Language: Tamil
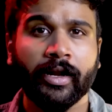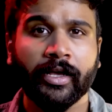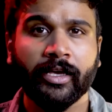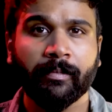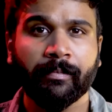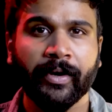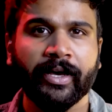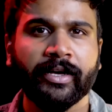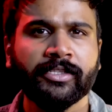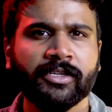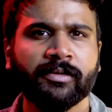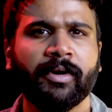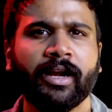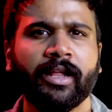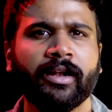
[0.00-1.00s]
அன்னைக்கு பேஞ்ச
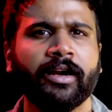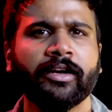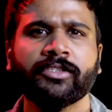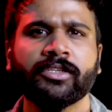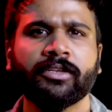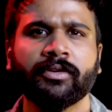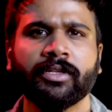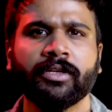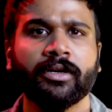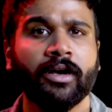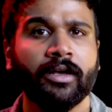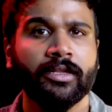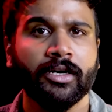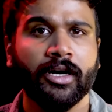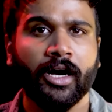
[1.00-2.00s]
மலையில் அடிச்சுட்டு வந்து
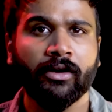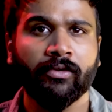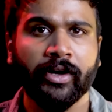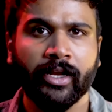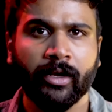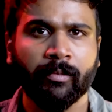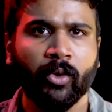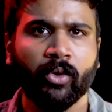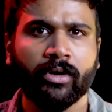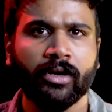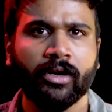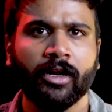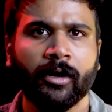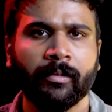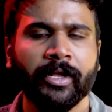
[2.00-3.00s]
அந்த கால்வாயில்
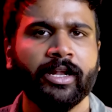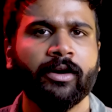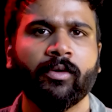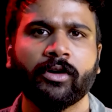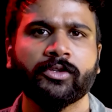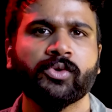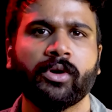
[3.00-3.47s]
போட்டிருக்கலாம் அப்படின்னு அவங்க